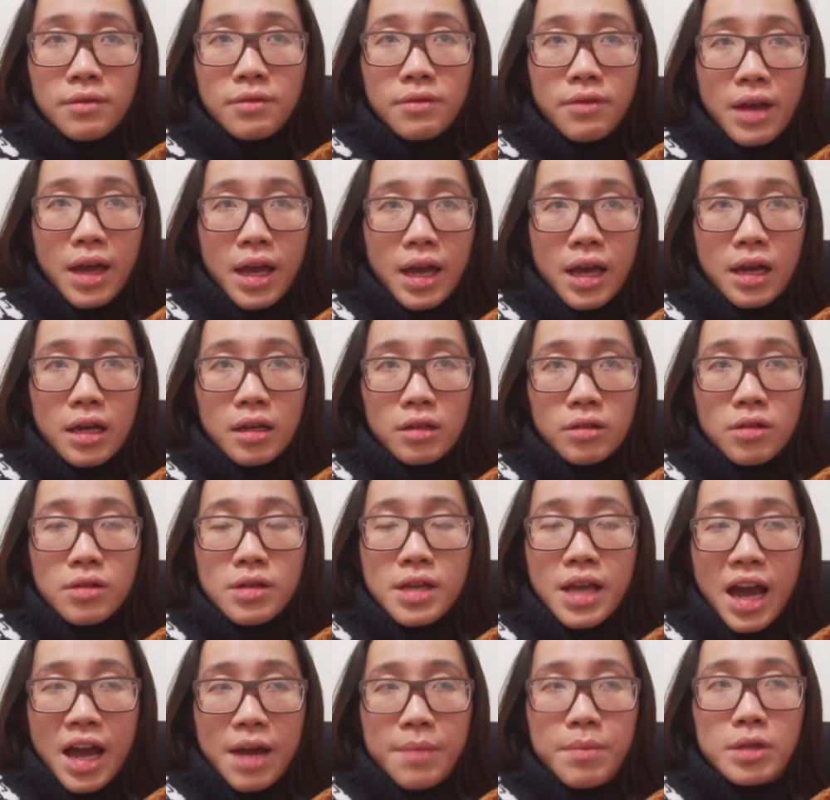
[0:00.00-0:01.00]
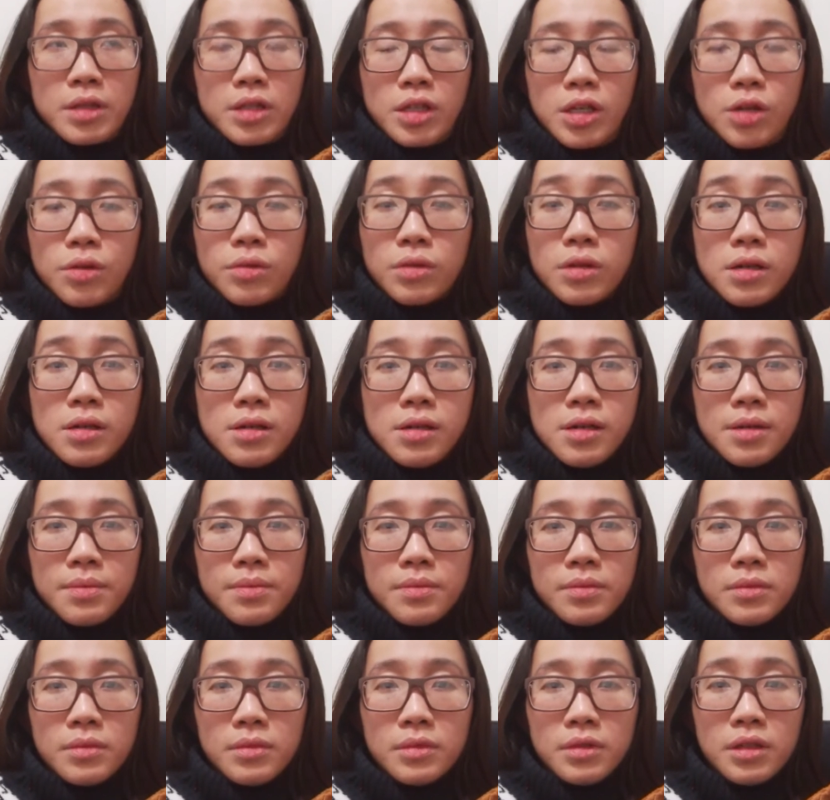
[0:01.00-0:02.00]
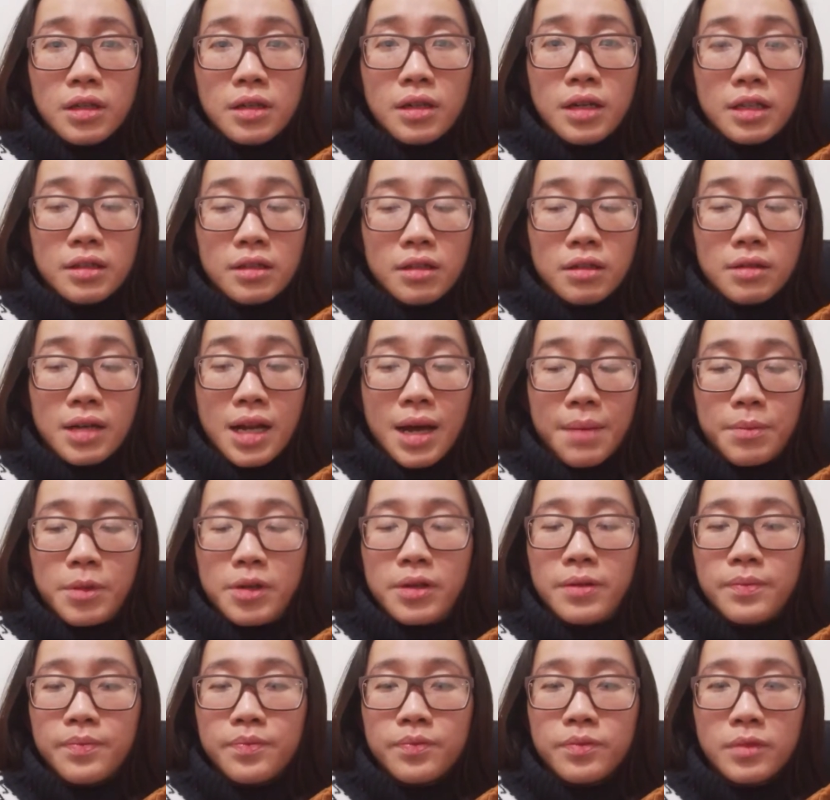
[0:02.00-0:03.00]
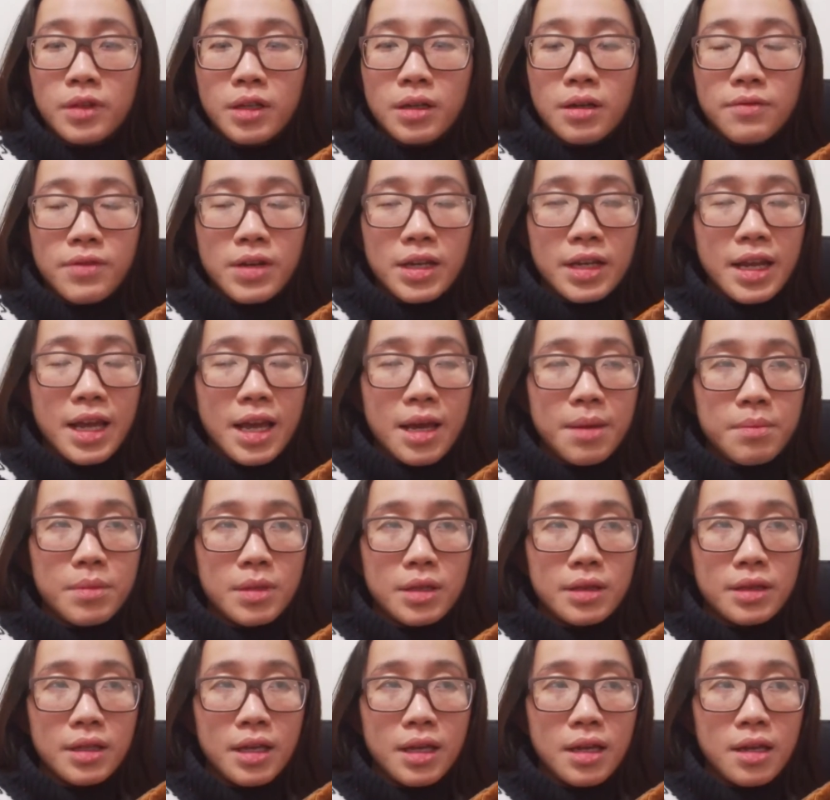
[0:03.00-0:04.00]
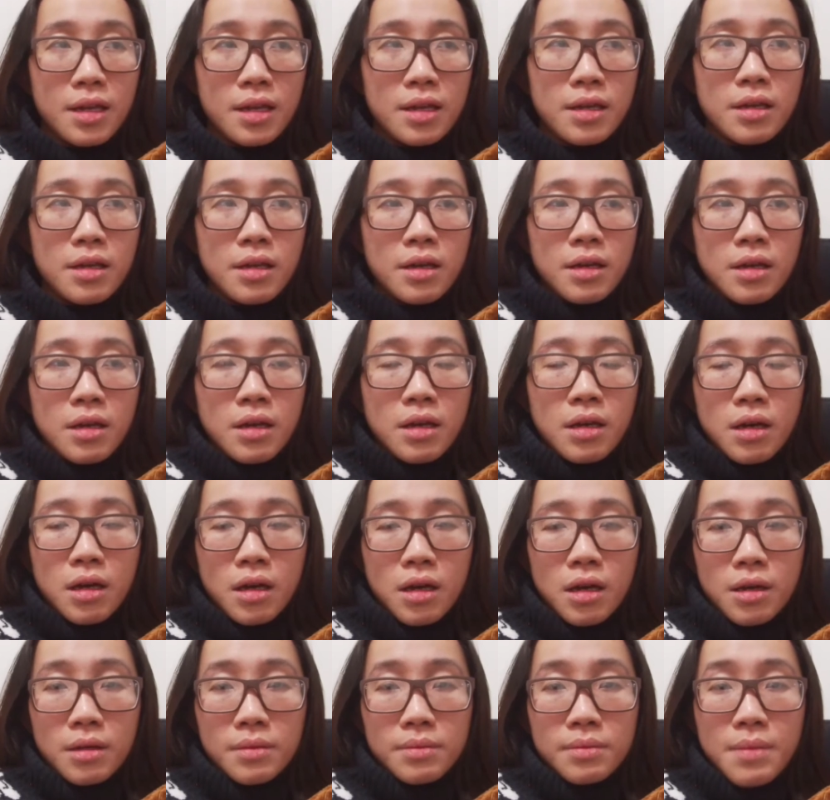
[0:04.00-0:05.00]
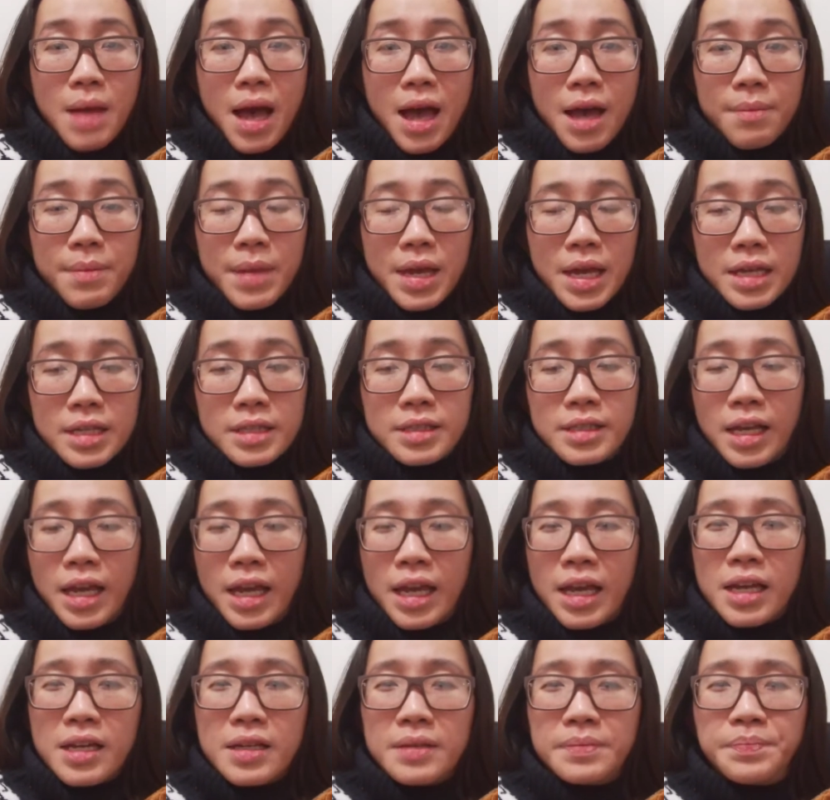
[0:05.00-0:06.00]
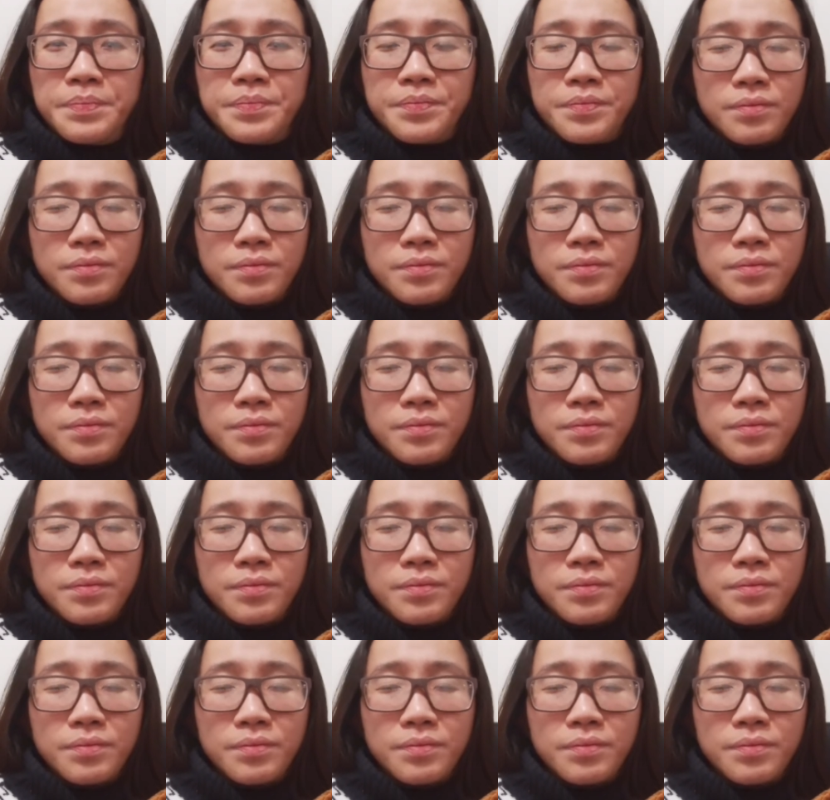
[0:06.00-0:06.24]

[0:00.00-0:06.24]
và nó dạy mình nhiều thứ lắm nhất là tự lập á ở Việt Nam mình thì à, ba mẹ sẽ